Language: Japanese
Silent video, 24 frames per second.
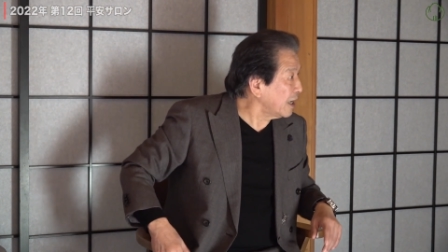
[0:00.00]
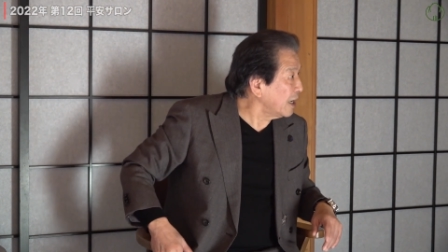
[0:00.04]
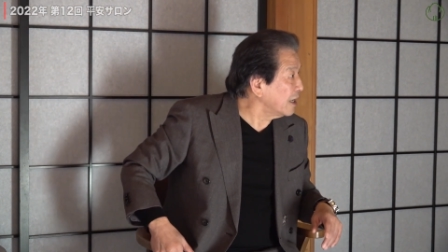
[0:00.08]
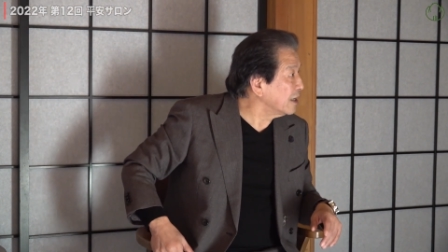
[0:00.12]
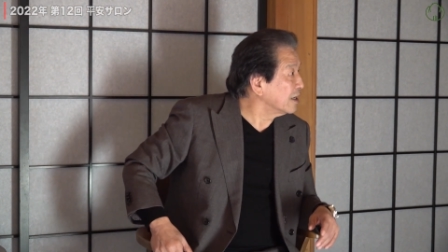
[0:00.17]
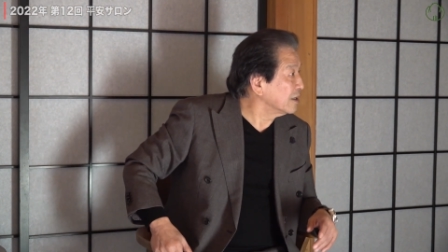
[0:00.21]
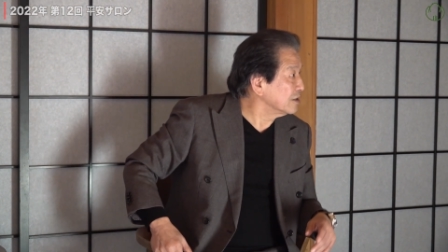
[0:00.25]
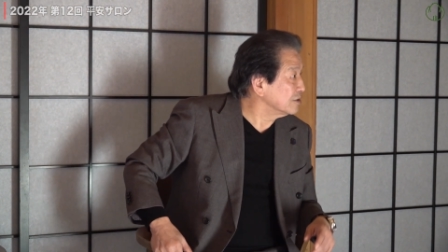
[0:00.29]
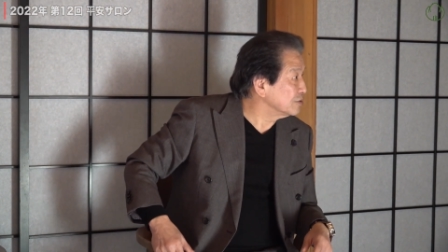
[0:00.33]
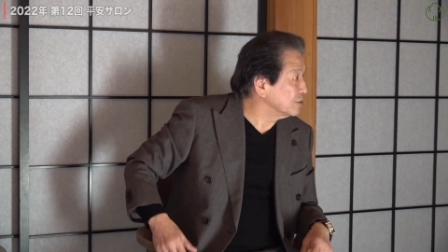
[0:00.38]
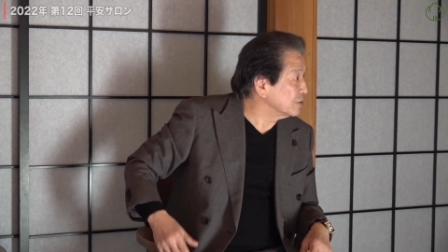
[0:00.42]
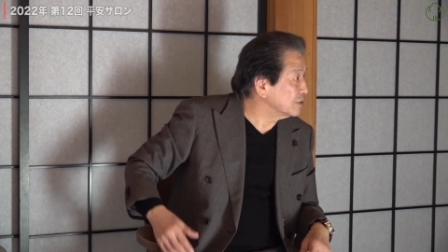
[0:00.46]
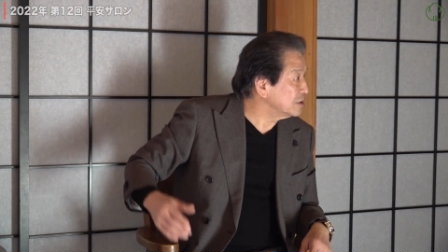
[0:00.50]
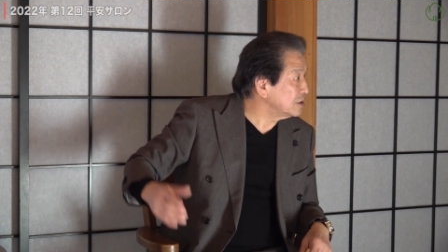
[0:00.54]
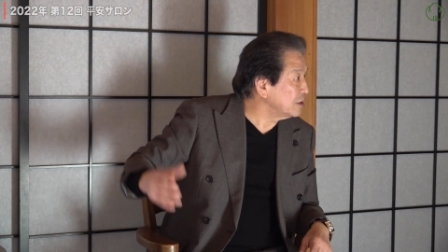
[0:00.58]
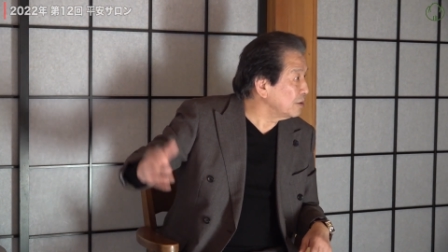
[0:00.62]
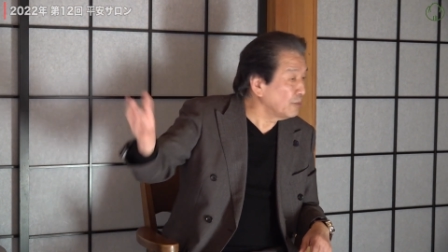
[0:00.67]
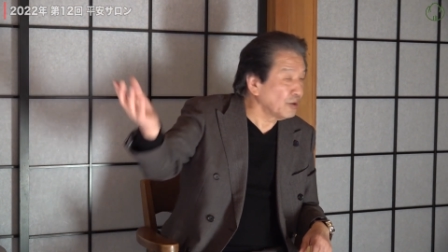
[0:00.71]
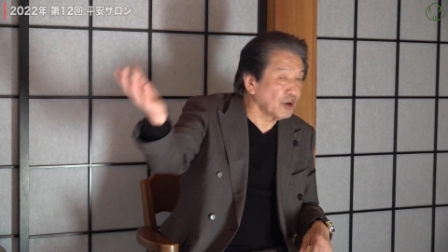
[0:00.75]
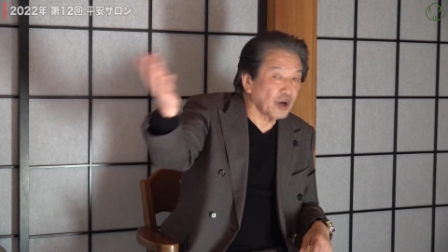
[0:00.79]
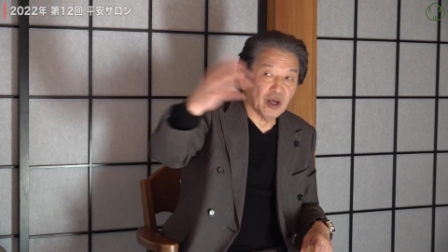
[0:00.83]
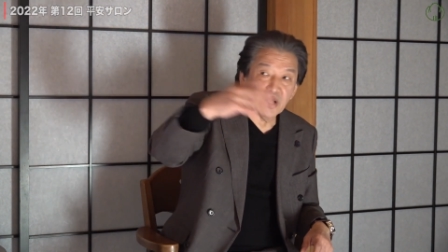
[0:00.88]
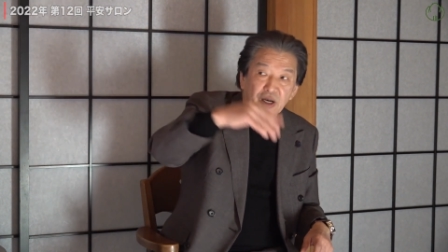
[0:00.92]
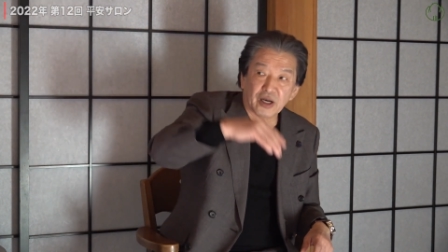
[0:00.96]
られないですよ来て
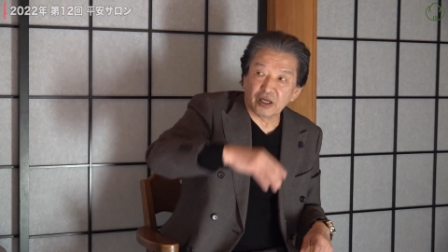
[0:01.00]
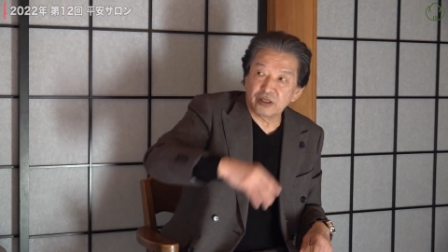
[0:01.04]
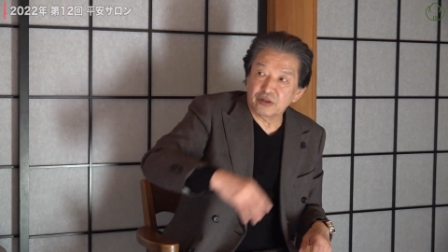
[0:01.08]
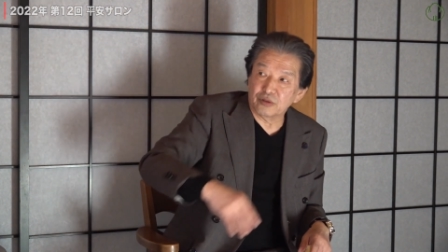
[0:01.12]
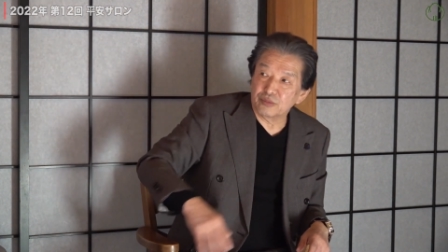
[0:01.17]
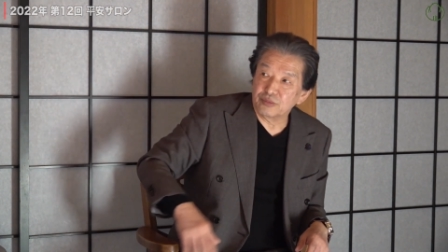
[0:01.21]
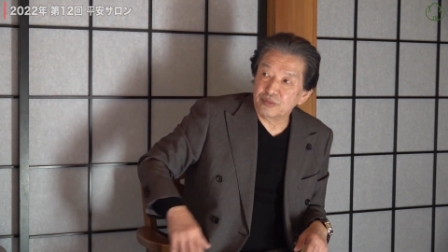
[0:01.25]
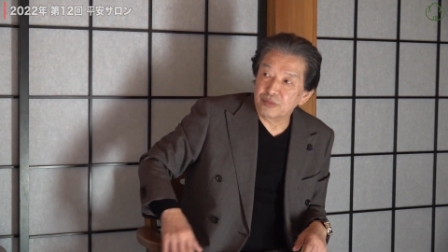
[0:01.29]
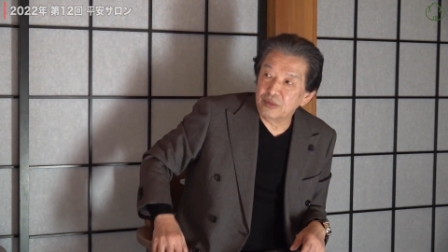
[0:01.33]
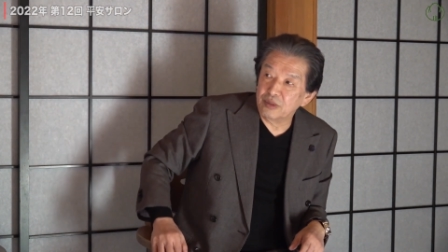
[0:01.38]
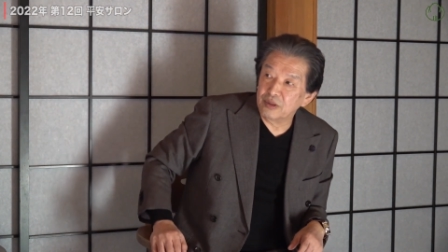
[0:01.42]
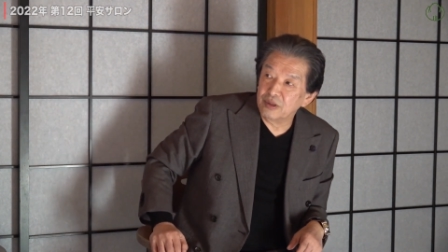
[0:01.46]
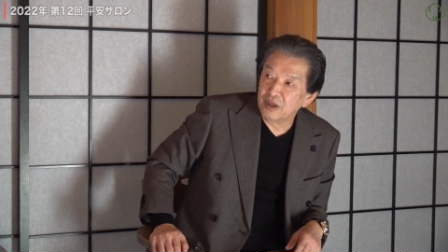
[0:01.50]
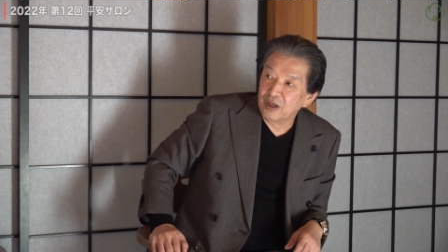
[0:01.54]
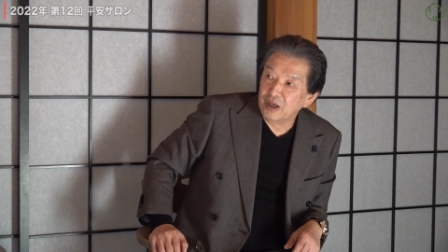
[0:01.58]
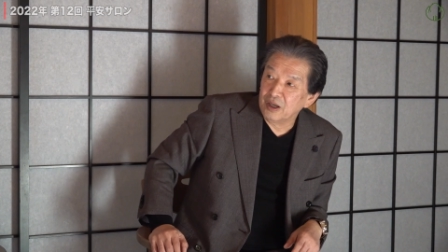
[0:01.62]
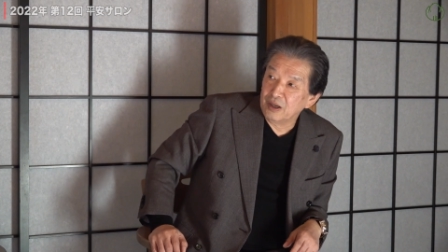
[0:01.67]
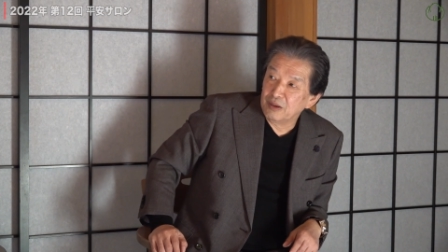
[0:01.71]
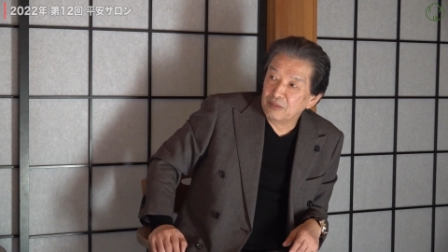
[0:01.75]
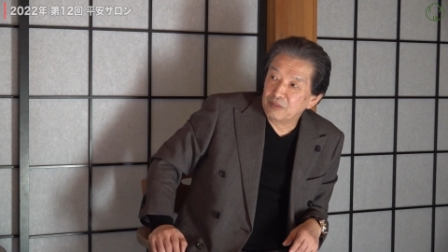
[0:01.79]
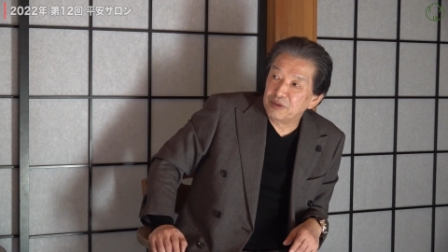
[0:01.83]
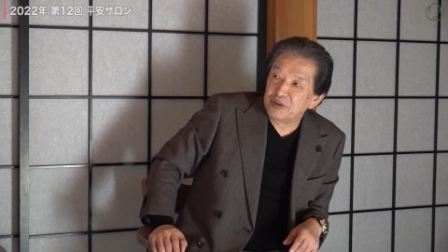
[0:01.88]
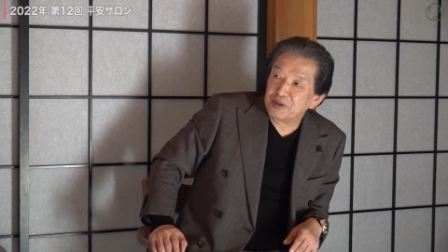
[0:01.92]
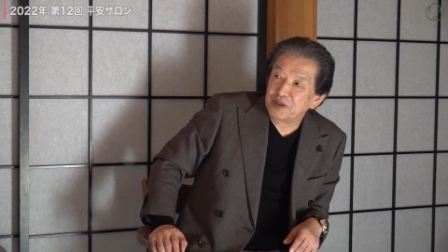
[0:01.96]
もらわないと見
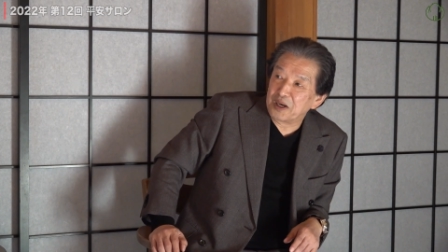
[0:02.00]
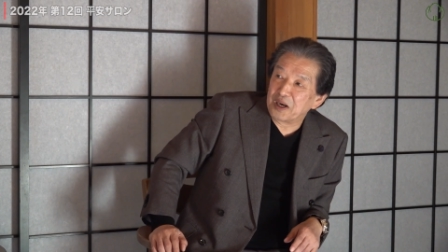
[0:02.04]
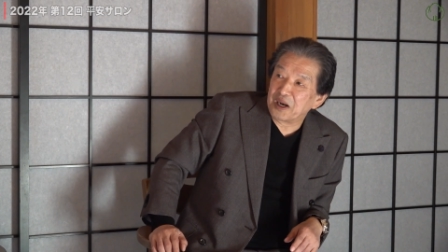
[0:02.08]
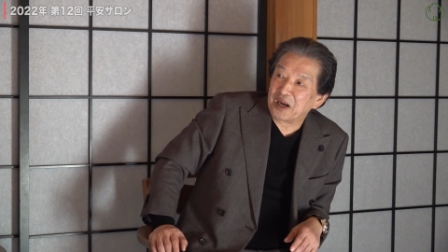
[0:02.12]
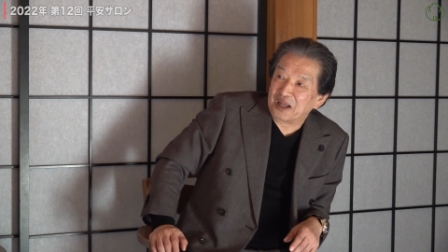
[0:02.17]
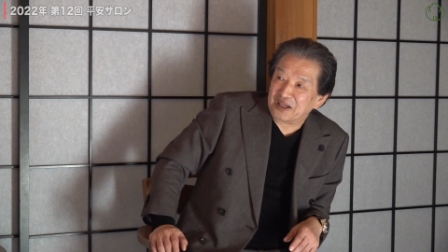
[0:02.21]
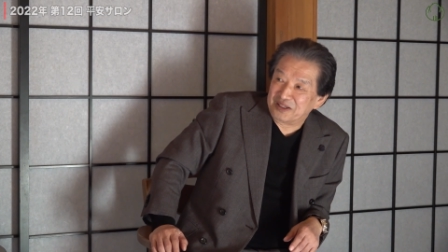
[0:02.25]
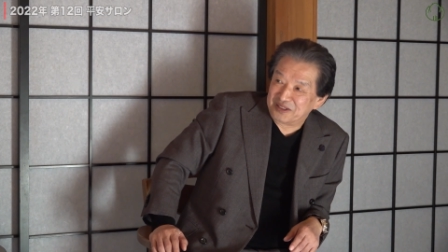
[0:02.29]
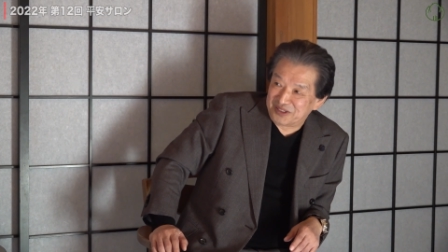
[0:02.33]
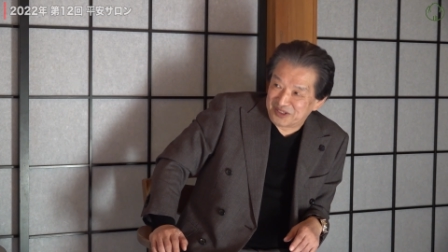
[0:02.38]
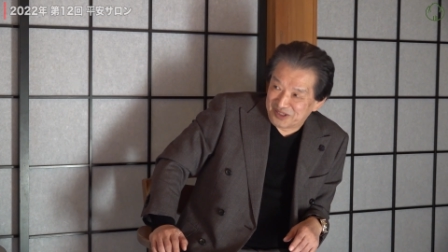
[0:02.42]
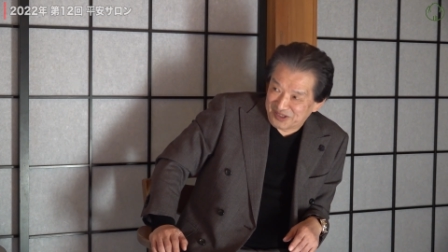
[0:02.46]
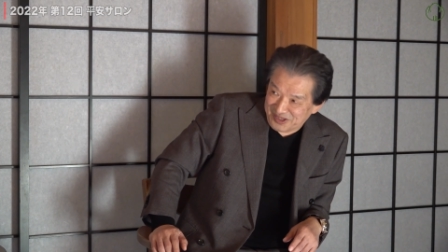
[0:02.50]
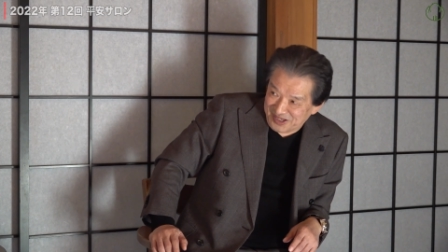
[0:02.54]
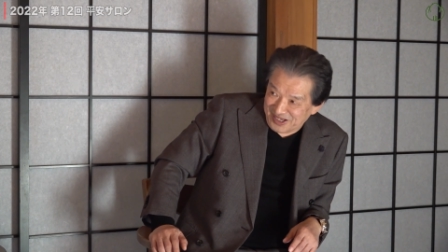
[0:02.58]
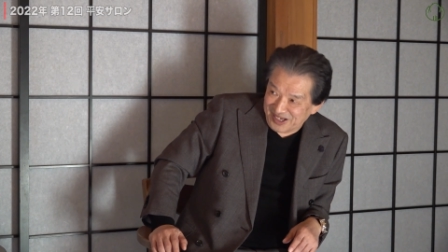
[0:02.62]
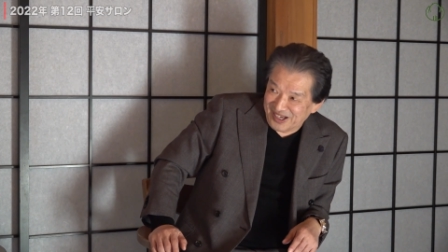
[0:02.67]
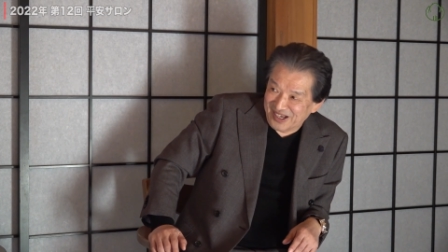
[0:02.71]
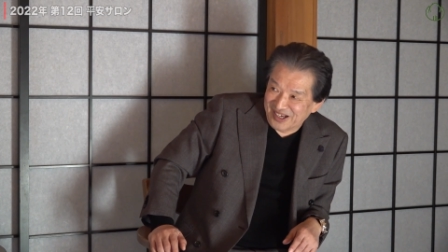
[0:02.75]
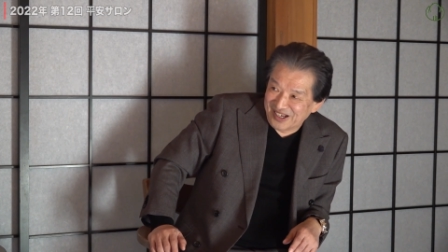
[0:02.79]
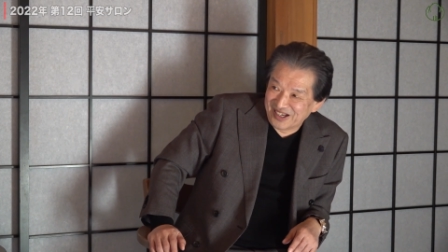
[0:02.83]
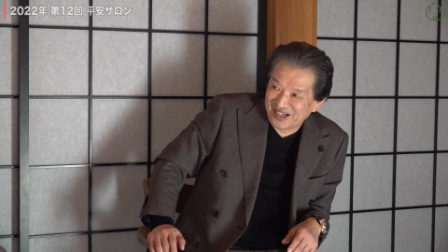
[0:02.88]
れないですよね。